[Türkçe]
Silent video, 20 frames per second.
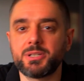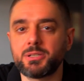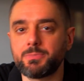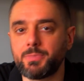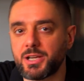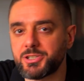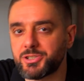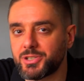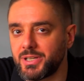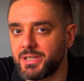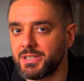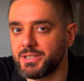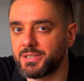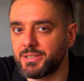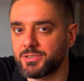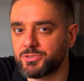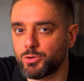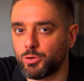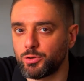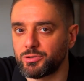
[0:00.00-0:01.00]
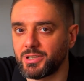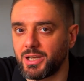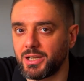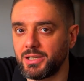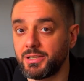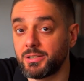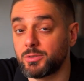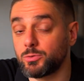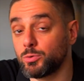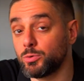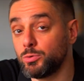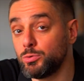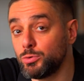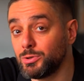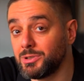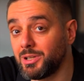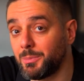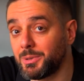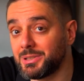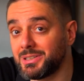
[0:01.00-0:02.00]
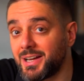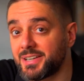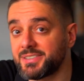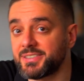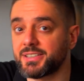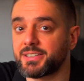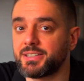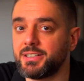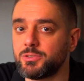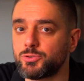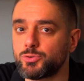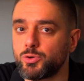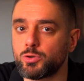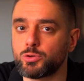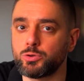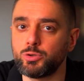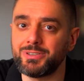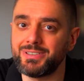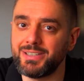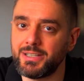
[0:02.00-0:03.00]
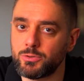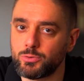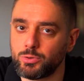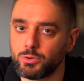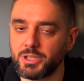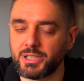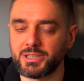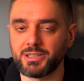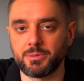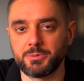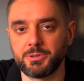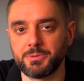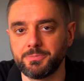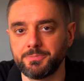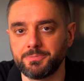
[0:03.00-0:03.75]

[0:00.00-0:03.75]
bir başka ilginç özellik uygulamalardaki çoklu dil kullanımı.